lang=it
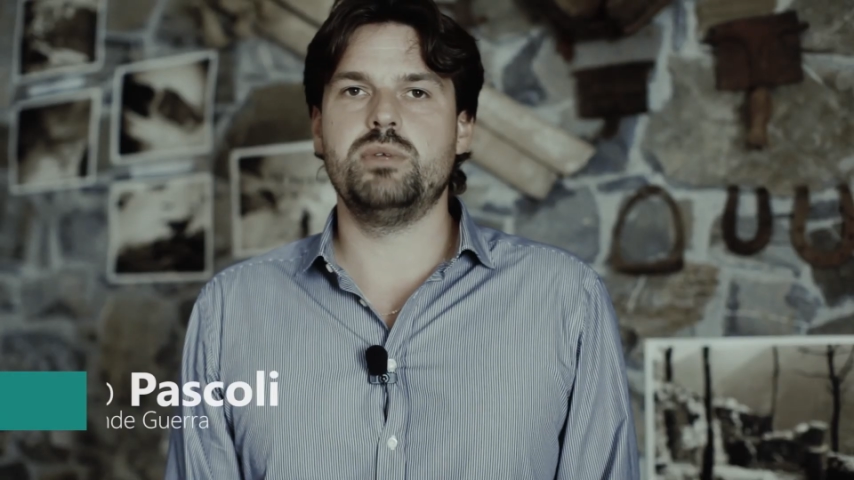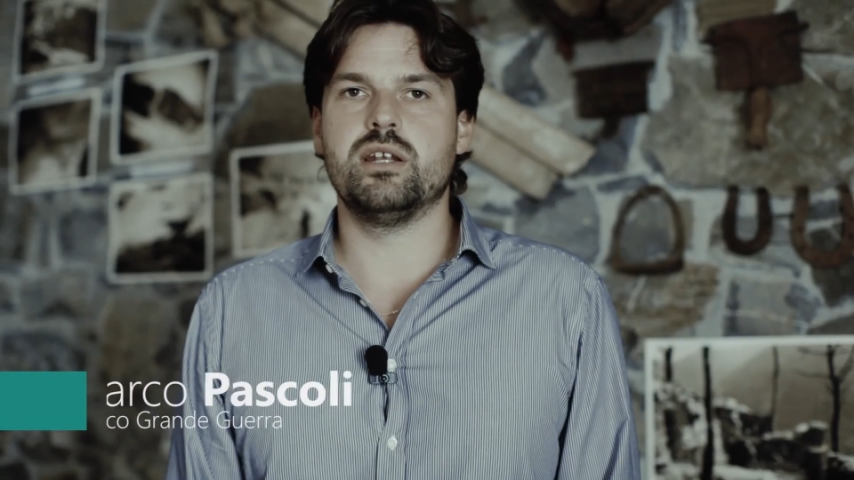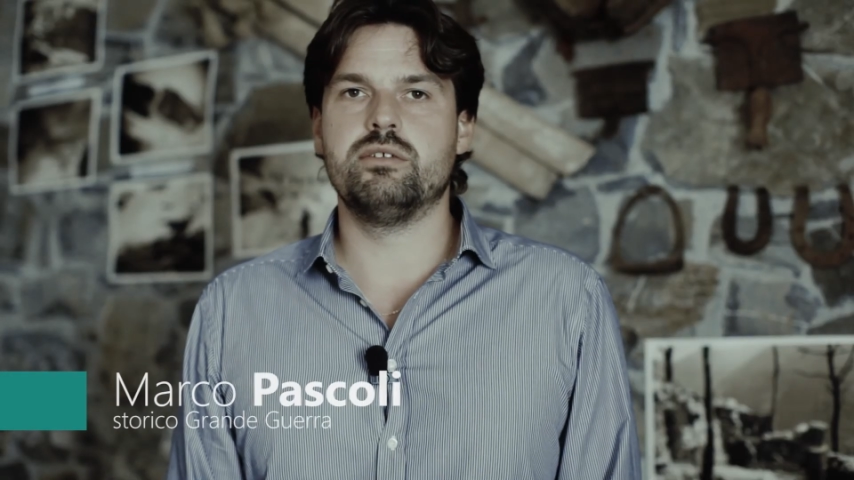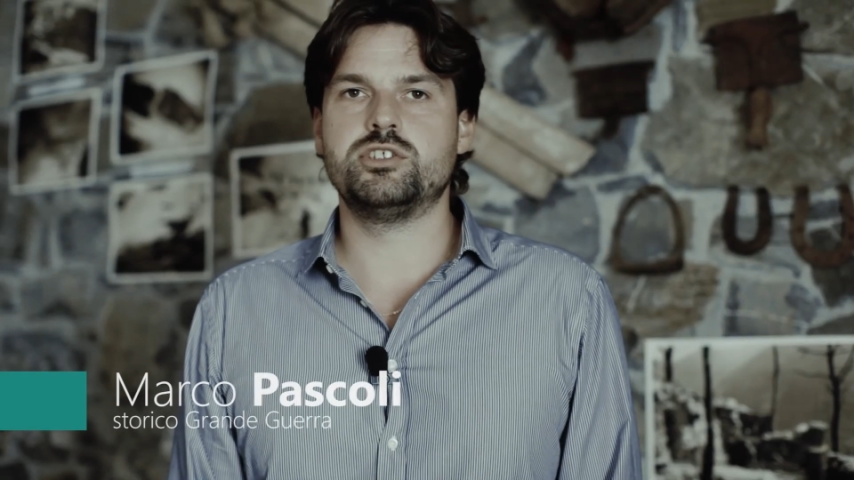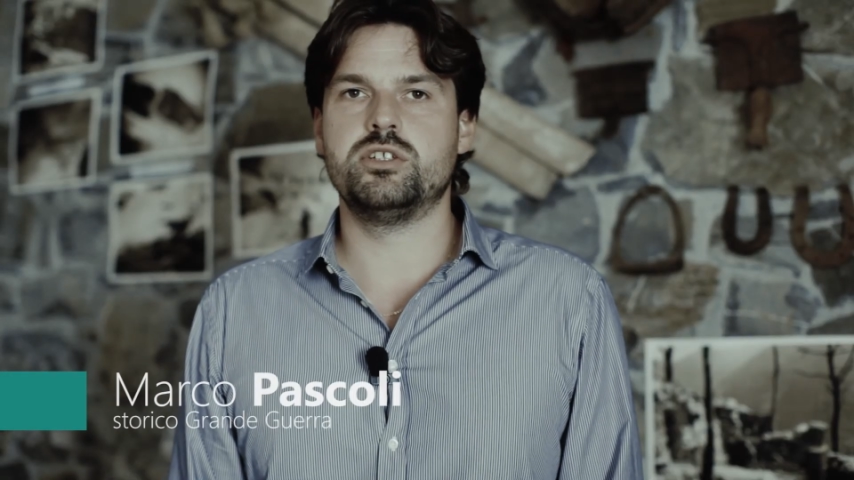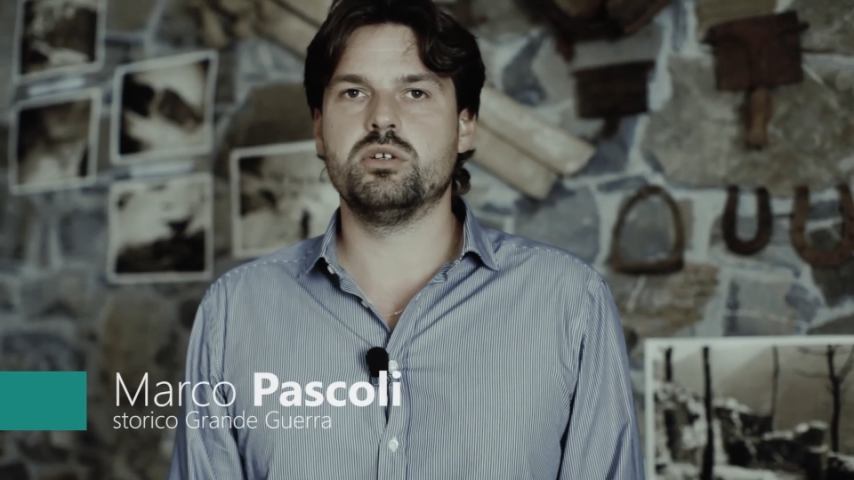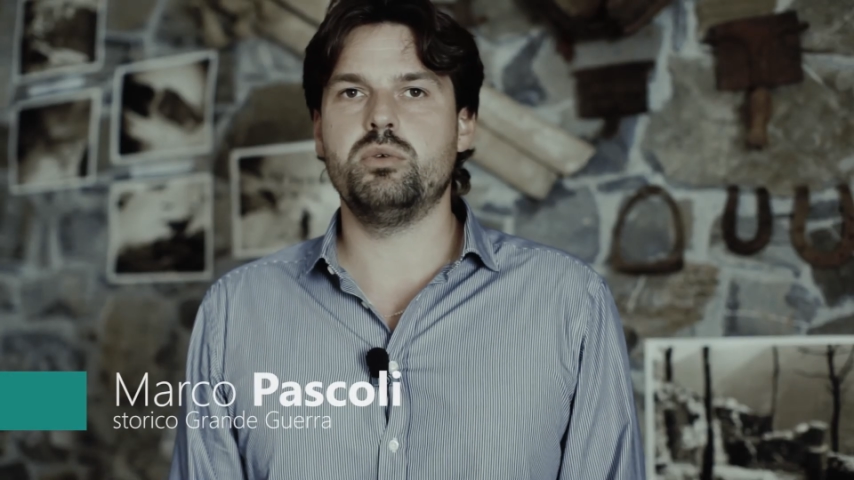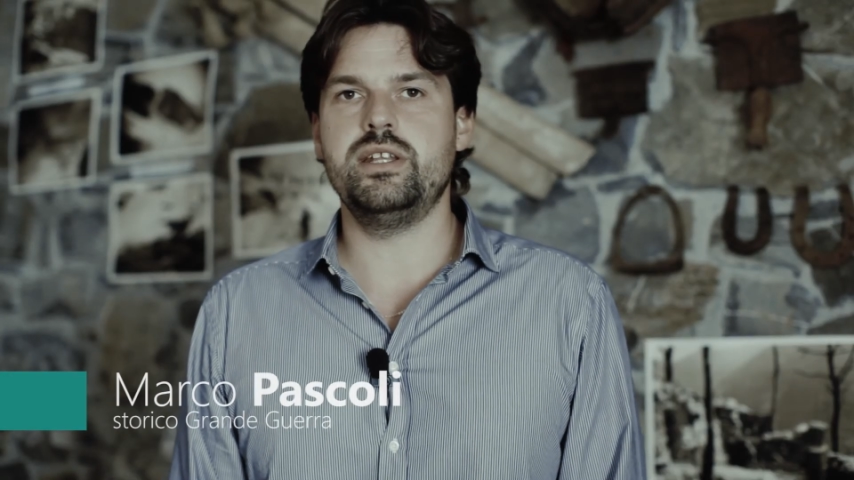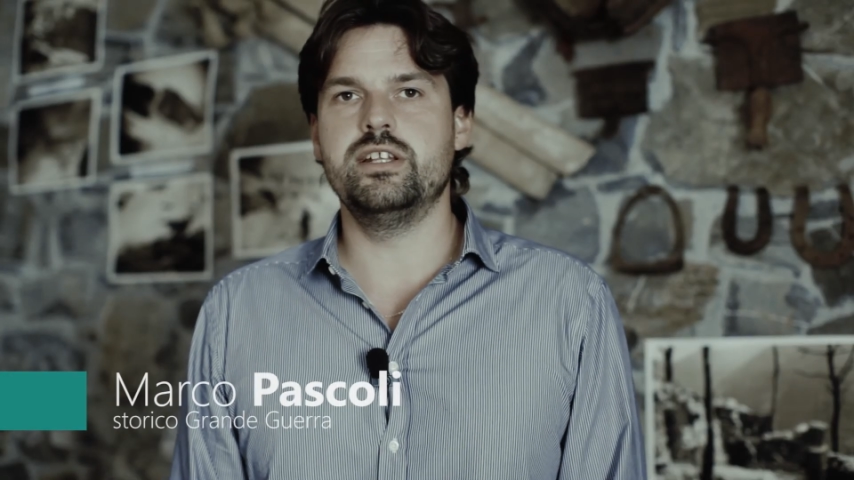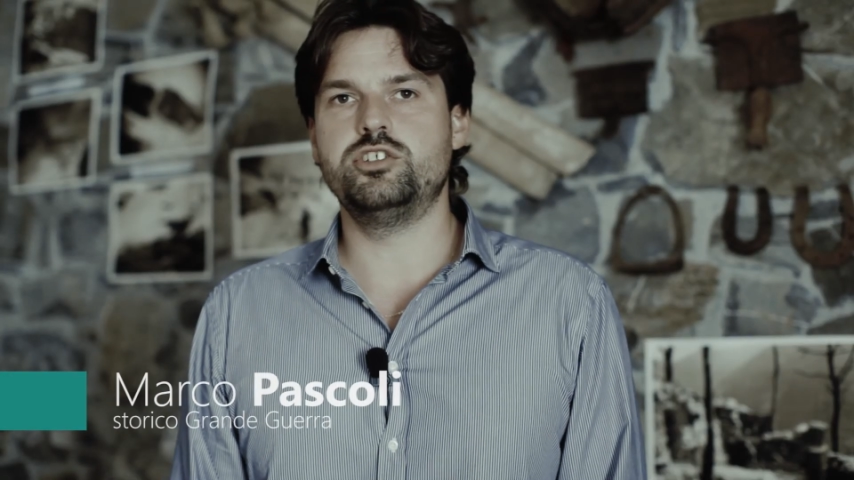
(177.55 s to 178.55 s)

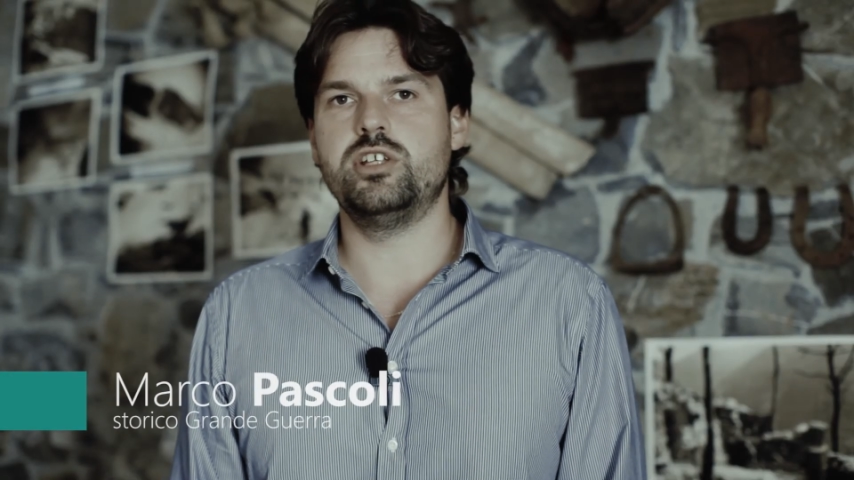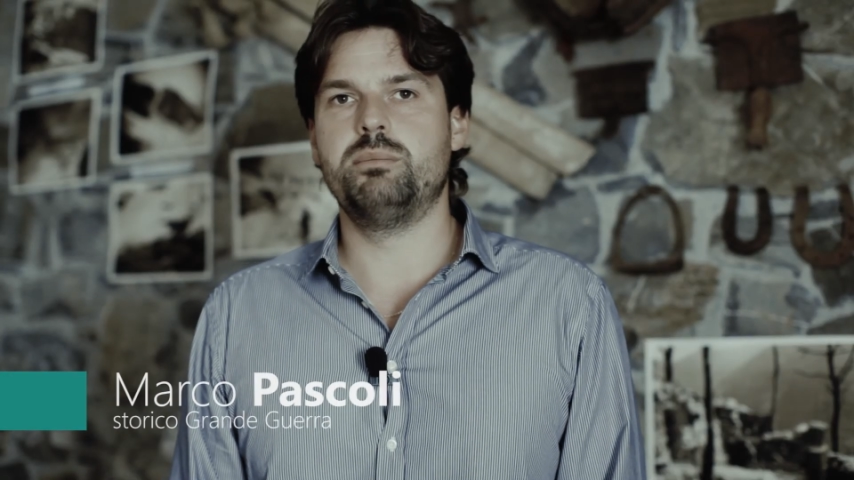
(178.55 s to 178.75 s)
1915